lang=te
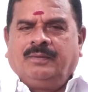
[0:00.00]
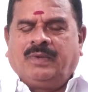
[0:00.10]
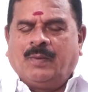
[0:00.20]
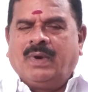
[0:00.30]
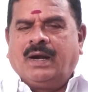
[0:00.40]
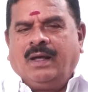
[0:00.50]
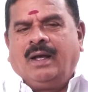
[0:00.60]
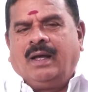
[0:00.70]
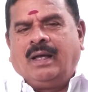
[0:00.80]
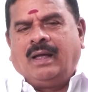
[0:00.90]

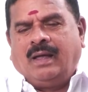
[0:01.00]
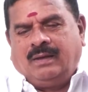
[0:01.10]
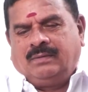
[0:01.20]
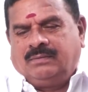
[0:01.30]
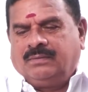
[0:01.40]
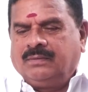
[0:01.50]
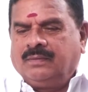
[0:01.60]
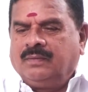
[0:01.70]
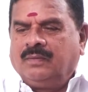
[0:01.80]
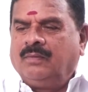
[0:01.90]
బ్రహ్మాండంగా
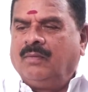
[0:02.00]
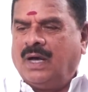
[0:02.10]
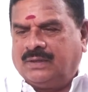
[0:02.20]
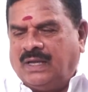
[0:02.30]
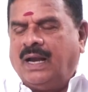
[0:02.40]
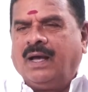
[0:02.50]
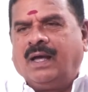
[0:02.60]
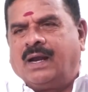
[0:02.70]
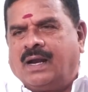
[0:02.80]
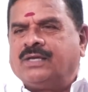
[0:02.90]
మాకు
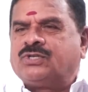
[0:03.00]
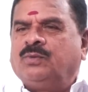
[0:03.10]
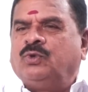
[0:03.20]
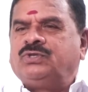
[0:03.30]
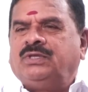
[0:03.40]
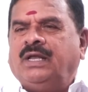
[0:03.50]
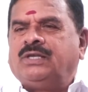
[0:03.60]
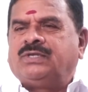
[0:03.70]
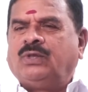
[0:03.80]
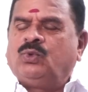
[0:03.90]
తెలంగాణ రాష్ట్రం వచ్చిందనే
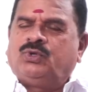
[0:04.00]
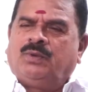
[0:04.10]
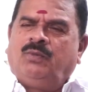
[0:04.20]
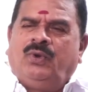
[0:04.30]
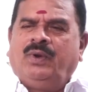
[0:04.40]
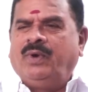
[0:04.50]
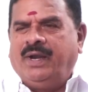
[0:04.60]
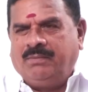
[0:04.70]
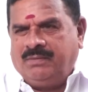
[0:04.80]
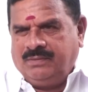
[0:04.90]
సంతోషంలోనే
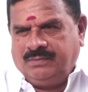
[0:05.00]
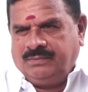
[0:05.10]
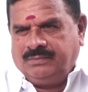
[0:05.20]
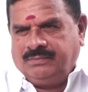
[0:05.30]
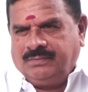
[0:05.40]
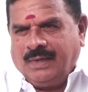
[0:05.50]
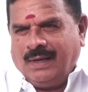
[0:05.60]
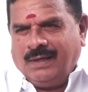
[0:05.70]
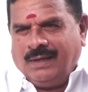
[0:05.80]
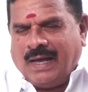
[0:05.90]
ఉండాం
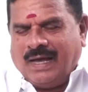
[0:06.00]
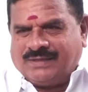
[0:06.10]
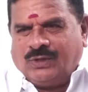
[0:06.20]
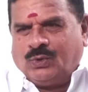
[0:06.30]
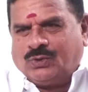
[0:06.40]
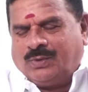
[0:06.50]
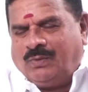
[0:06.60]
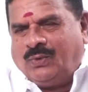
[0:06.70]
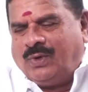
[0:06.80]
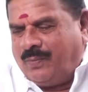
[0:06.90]
ఆ
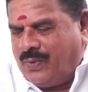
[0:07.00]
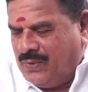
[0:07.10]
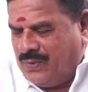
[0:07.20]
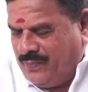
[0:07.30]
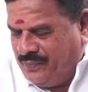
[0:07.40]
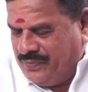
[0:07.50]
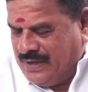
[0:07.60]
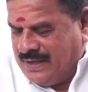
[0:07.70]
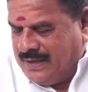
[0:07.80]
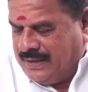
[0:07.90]
సంతోషంలో ఉన్నప్పుడు
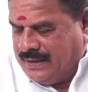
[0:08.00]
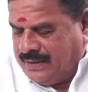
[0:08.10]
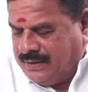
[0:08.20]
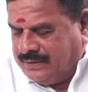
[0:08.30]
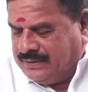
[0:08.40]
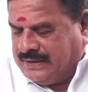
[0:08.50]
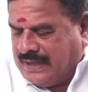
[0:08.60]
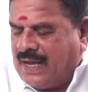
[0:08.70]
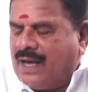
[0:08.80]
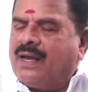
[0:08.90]

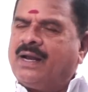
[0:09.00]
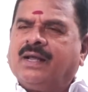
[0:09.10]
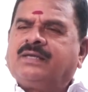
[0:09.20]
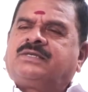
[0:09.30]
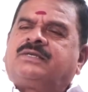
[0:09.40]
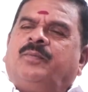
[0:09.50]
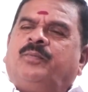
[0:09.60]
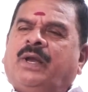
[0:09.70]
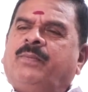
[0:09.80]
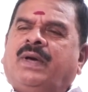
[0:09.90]
తెలంగాణ రాష్ట్రం
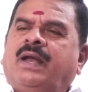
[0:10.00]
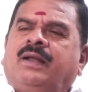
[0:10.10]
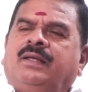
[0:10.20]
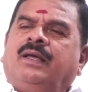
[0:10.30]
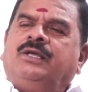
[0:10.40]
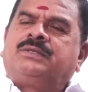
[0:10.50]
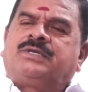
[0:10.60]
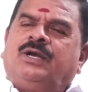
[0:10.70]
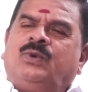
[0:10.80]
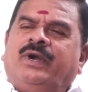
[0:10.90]
పరిపాలన
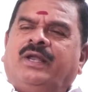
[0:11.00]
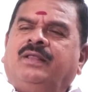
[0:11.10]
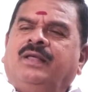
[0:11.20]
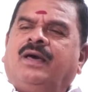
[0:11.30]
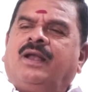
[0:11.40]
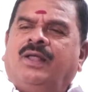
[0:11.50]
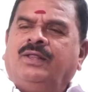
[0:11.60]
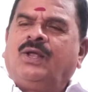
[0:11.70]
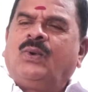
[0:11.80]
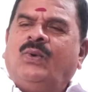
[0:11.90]
చేసేటటువంటి
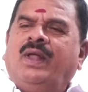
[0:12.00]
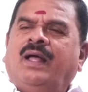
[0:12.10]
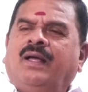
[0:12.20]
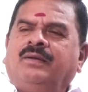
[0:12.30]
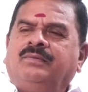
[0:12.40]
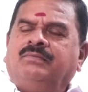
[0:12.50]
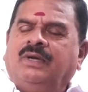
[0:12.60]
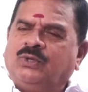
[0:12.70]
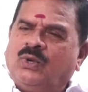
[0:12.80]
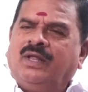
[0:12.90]
అధికారులందరూ కూడా
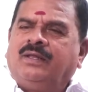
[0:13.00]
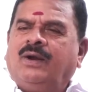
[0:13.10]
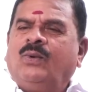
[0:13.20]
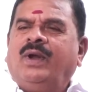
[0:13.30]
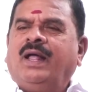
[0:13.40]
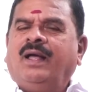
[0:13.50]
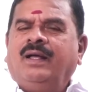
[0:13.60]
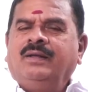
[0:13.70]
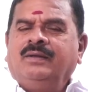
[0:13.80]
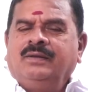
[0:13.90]
మంత్రులందరూ కూడా
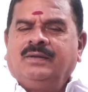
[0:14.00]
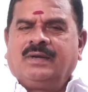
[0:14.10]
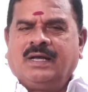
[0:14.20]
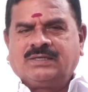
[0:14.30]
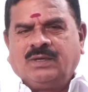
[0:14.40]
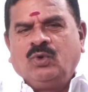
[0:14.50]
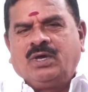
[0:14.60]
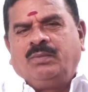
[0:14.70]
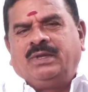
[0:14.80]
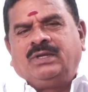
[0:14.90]
రాష్ట్ర
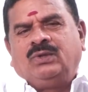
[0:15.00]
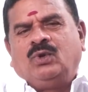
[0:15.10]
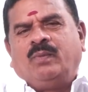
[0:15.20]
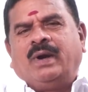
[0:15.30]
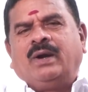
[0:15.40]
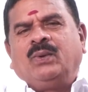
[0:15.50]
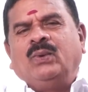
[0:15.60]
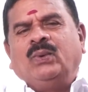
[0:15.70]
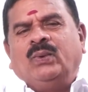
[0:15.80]
ముఖ్యమంత్రితో పాటు